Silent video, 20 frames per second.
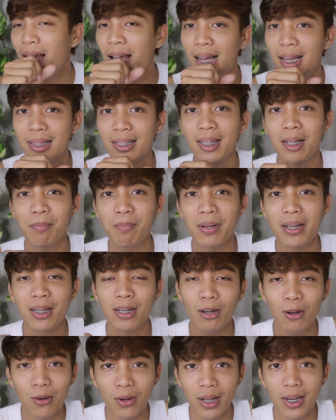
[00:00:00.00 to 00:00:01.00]
At kapag
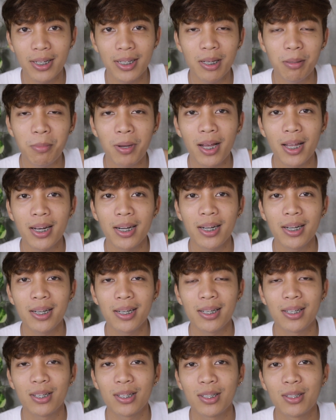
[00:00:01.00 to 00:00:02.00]
local
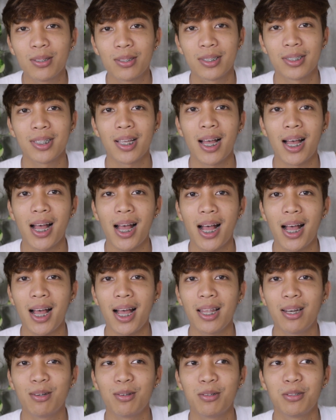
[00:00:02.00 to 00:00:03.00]
naman, sa,
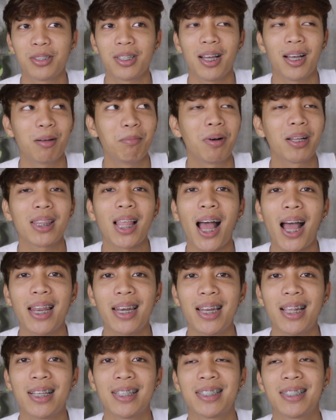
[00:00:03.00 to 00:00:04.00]
ano, sa
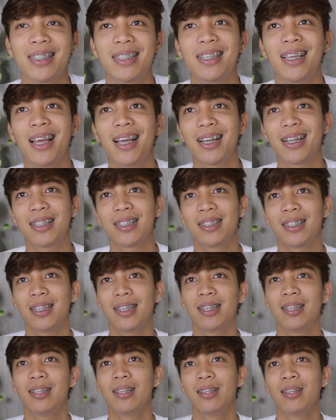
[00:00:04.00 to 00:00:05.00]
Batanes. Yan. Kasi
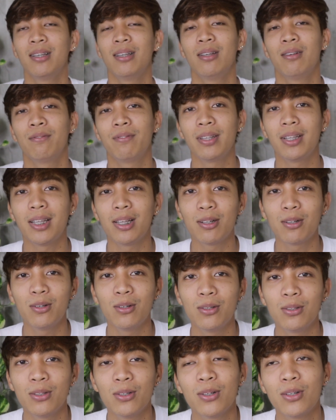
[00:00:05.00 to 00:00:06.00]
feeling
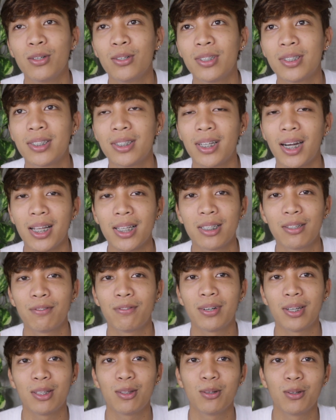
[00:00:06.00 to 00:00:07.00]
ko doon,
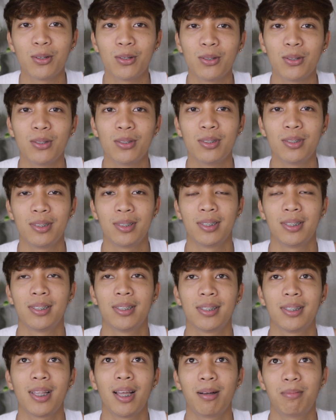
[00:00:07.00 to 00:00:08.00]
stress-free doon.
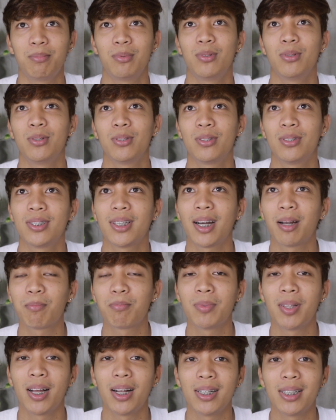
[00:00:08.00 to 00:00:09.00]
Tapos,
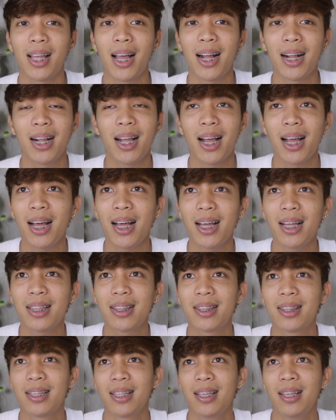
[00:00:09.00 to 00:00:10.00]
sarap ng dagat.
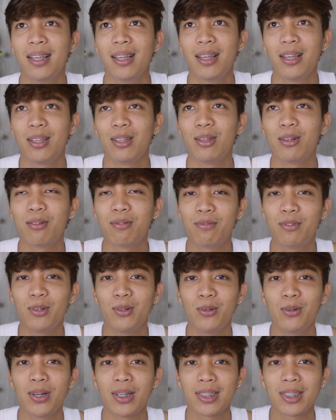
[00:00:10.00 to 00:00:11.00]
Yung view,
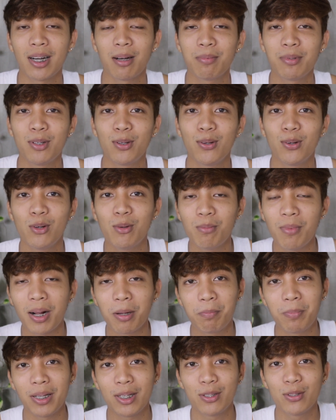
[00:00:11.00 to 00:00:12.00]
ang sarap siguro
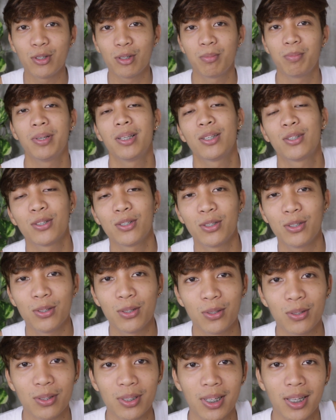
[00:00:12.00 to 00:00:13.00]
mag-picture-picture
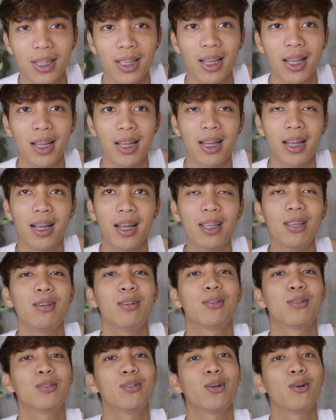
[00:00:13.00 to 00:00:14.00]
doon. Kaya,
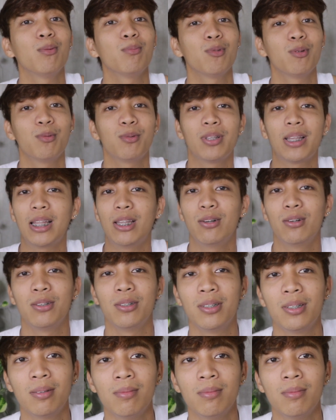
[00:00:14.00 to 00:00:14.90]
ayan, gusto kong pumunta doon.